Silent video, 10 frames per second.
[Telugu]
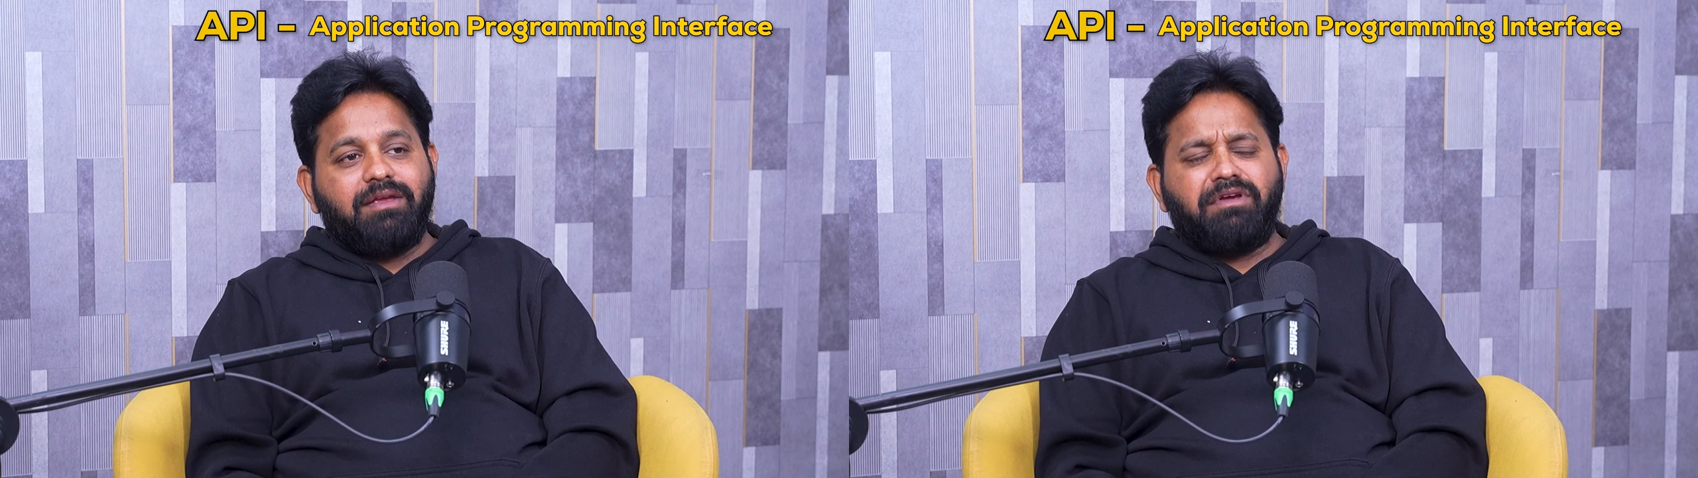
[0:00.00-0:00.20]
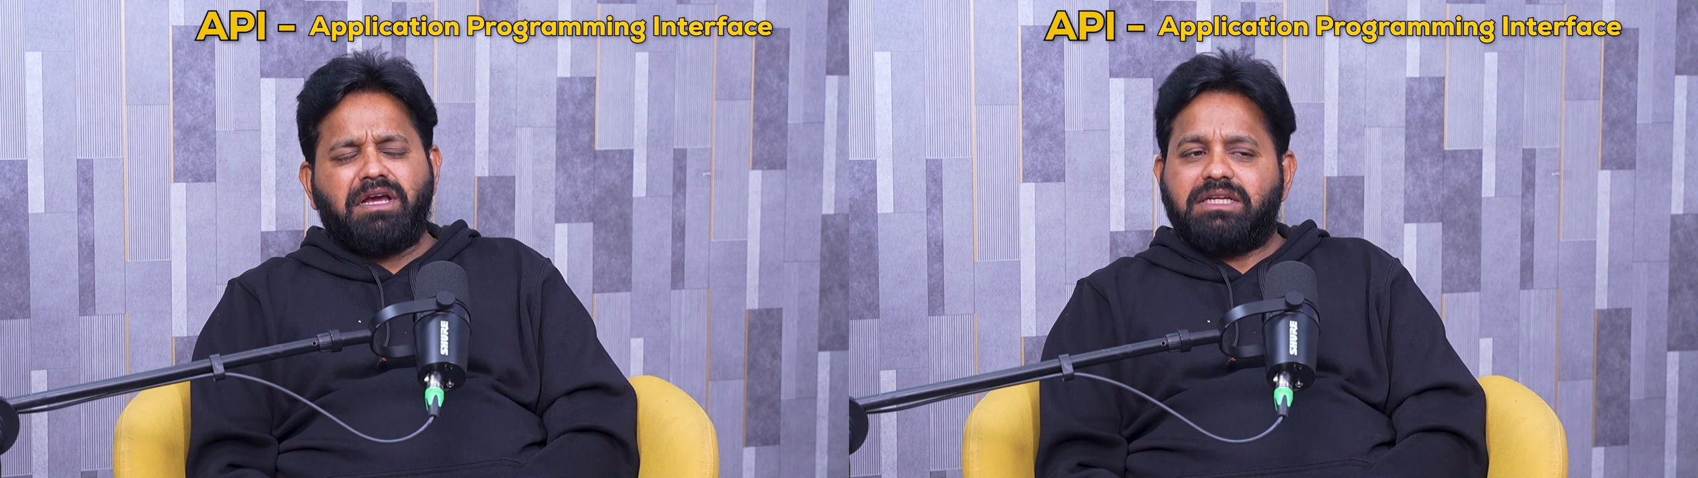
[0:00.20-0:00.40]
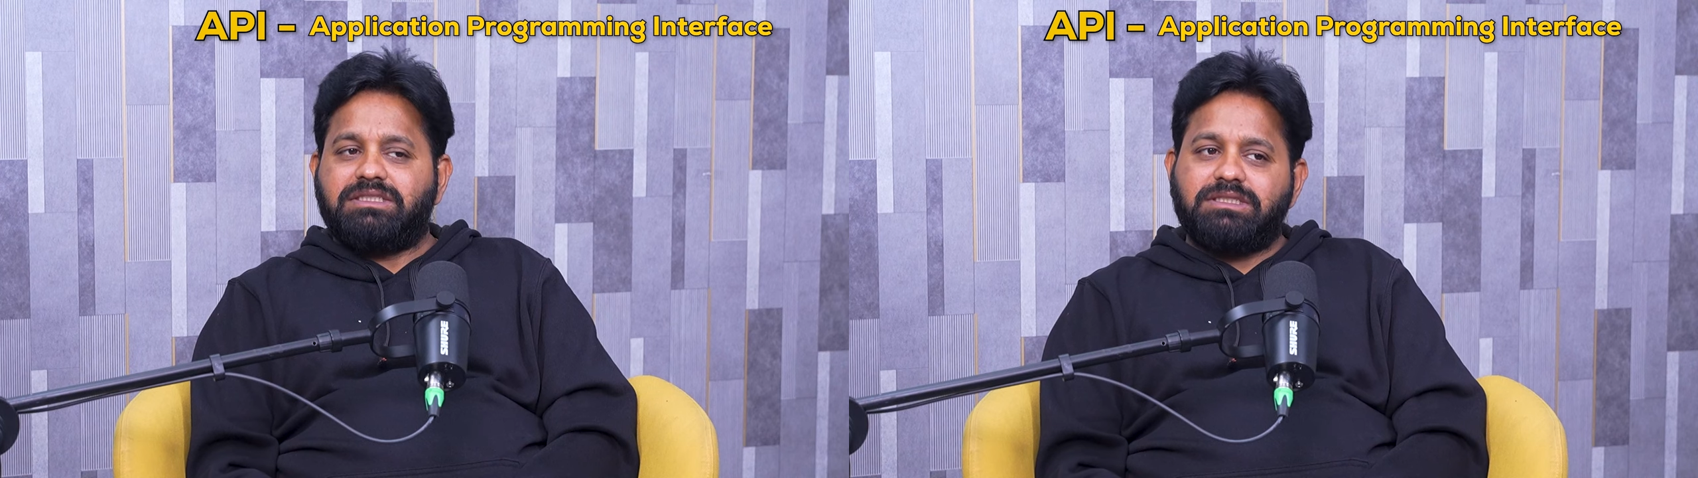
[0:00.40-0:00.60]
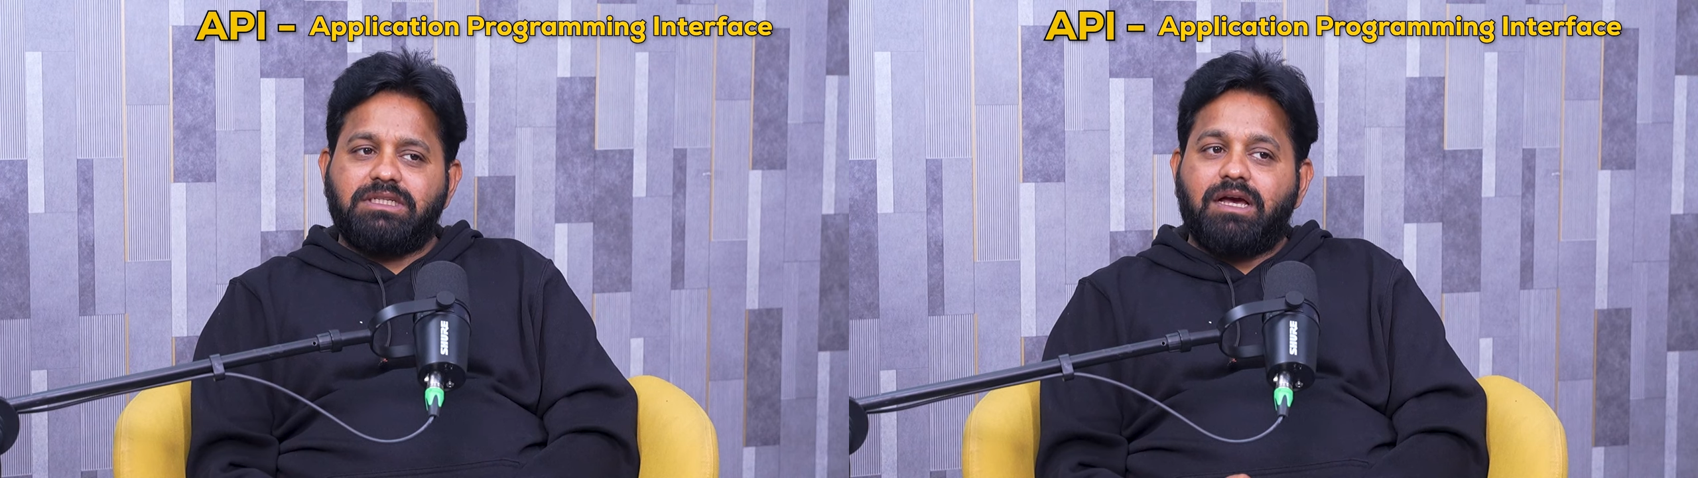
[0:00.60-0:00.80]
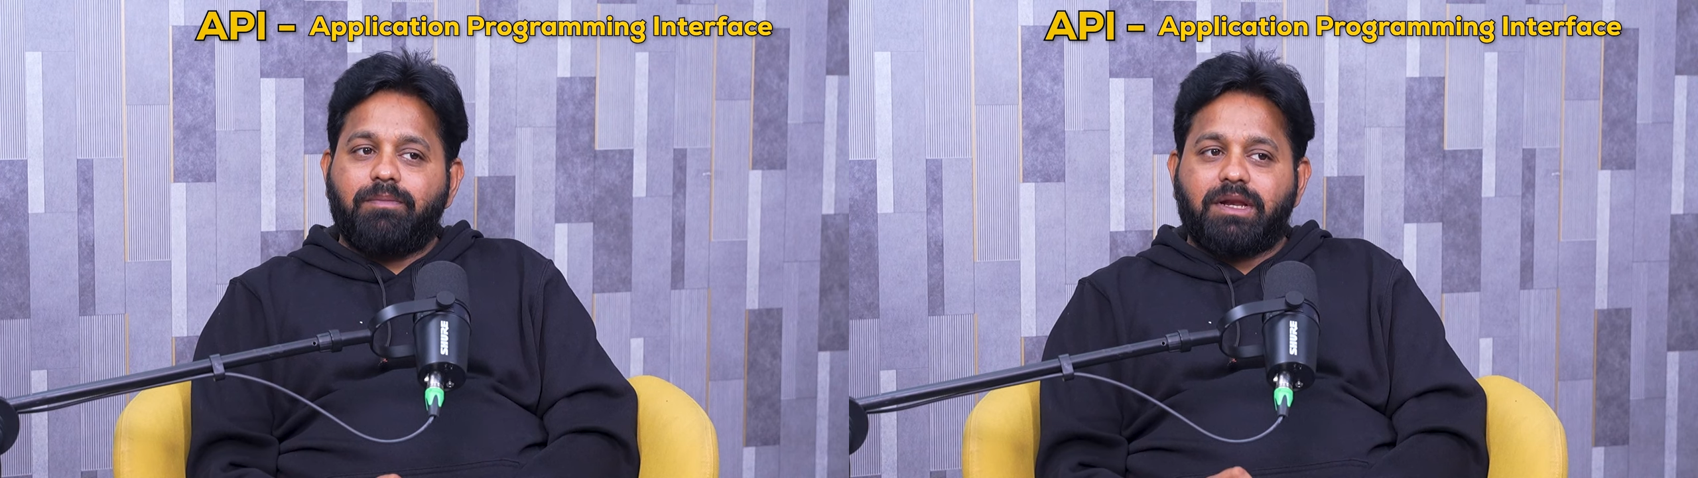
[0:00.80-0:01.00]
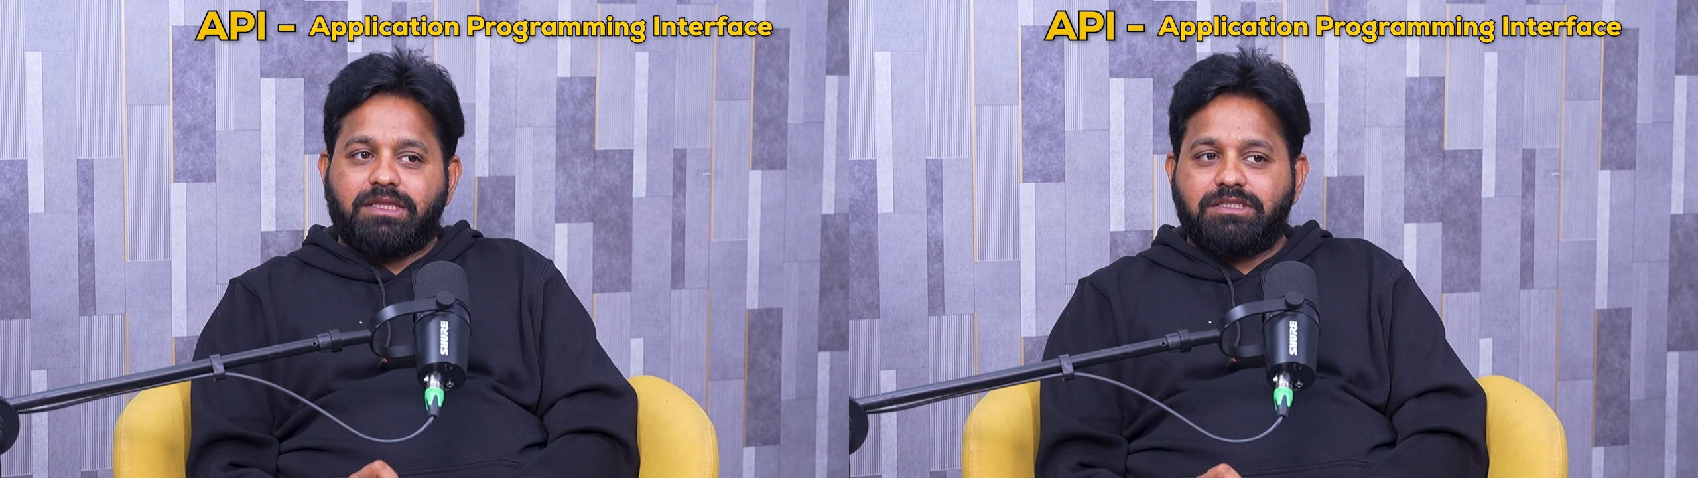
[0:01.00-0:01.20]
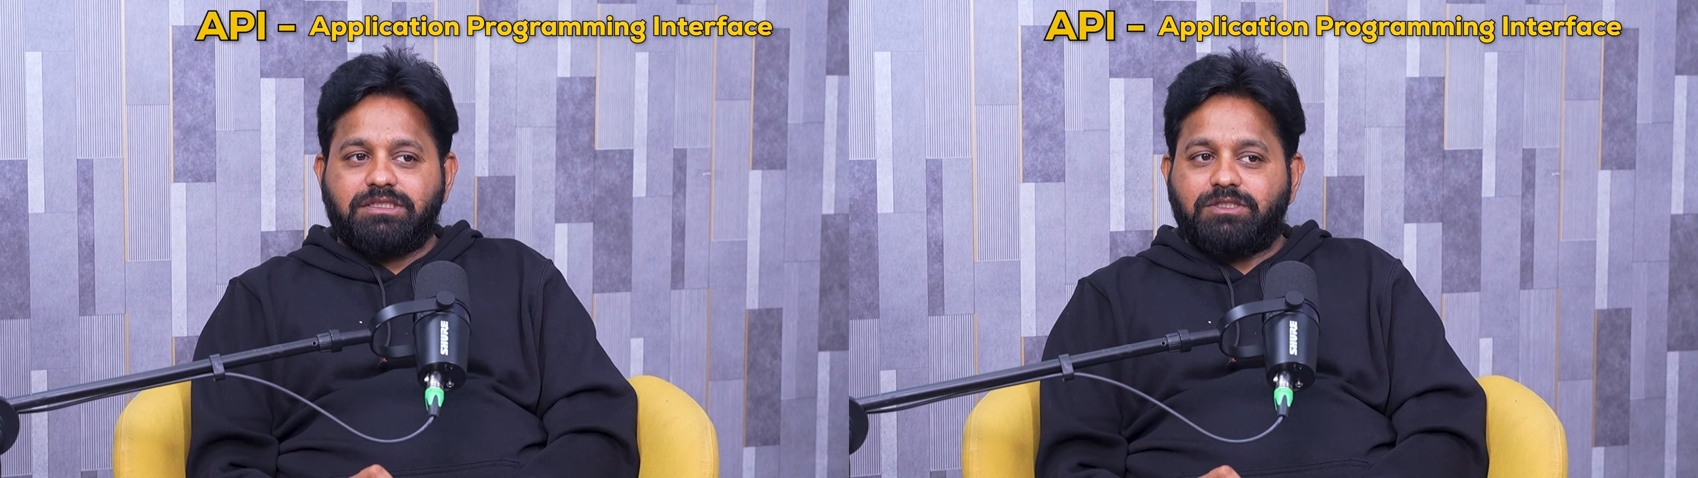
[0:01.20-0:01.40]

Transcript: ఇవి ఖచ్చితంగా ప్రతి